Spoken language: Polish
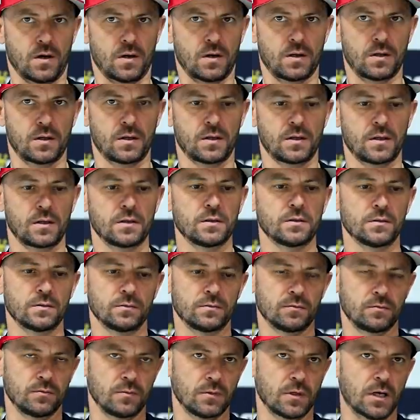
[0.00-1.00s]
E
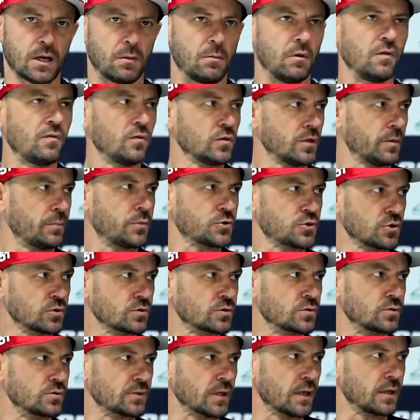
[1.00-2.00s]
hamował na
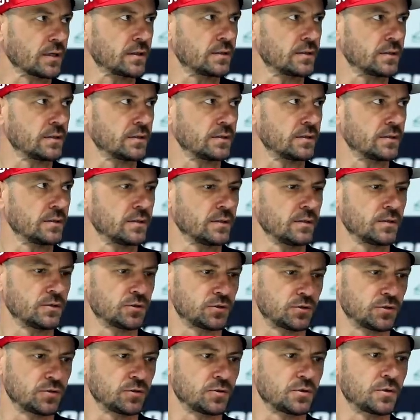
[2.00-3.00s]
początku, tak? E,
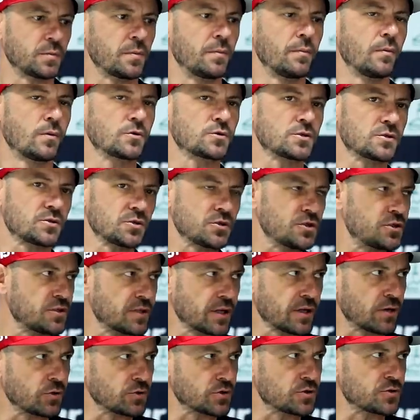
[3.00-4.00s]
żeby może coś
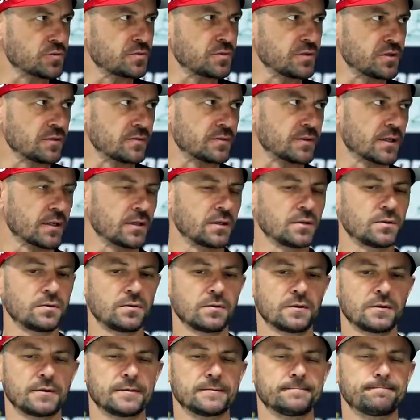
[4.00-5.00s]
innego, się czym innym
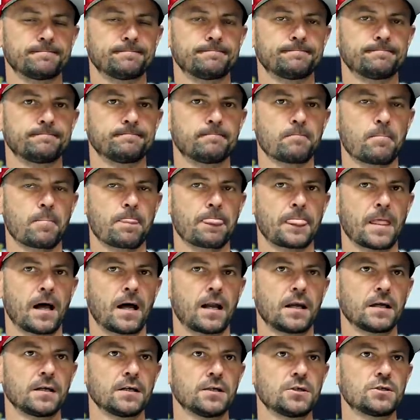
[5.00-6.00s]
zajął, mm,
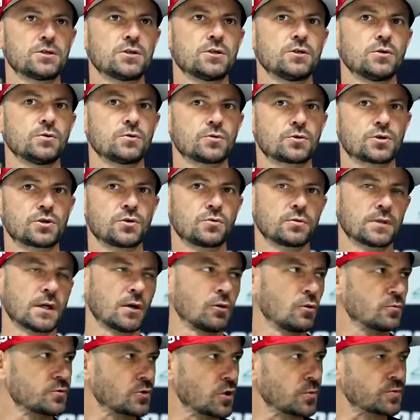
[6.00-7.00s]
ale jeśli już się
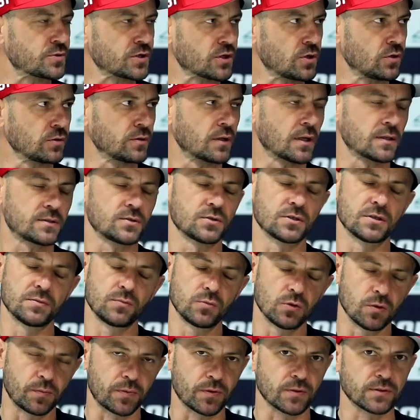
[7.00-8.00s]
udało go przekonać, co nie
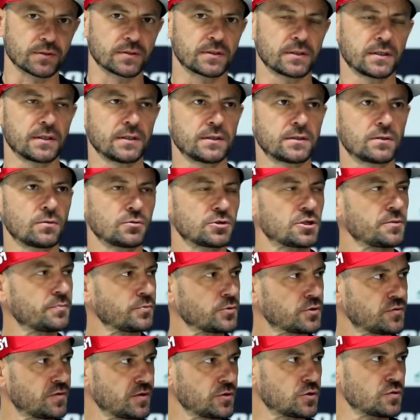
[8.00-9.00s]
było proste, to się
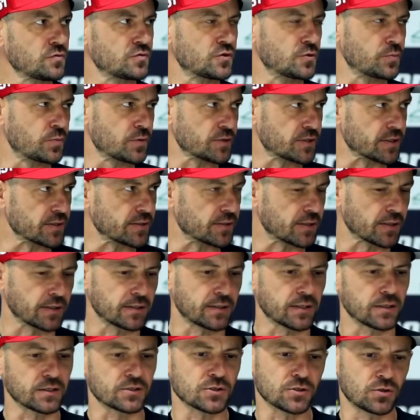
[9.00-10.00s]
poświęcił w
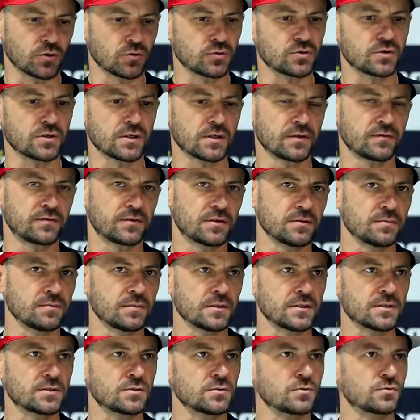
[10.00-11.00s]
100%. Także to, że w tym
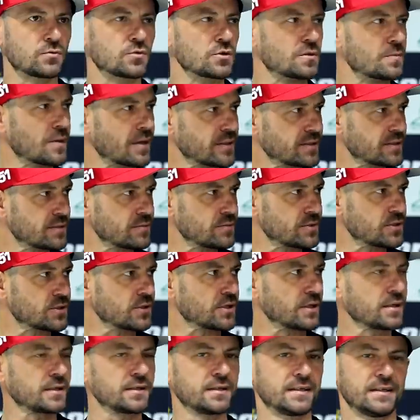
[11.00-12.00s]
miejscu, w którym ja jestem
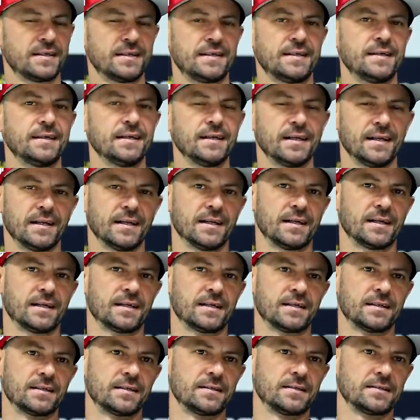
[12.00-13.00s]
dzisiaj,
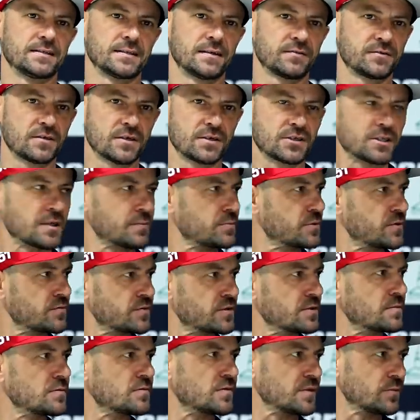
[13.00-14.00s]
e, zawdzięczam przede
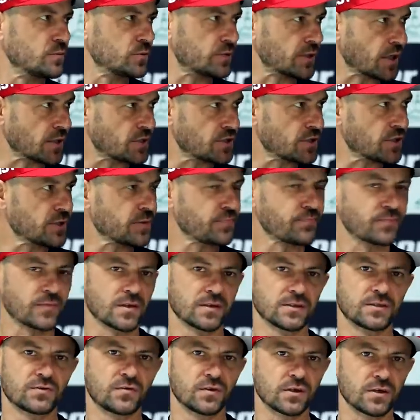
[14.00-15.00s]
wszystkim swojemu tacie,
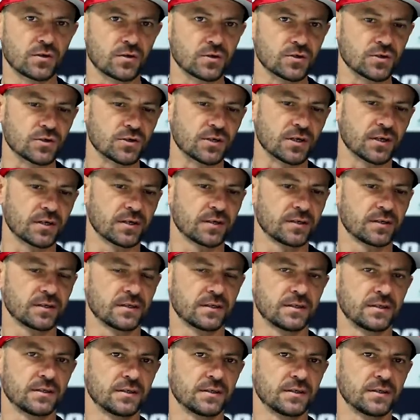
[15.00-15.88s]
swojej rodzinie, e,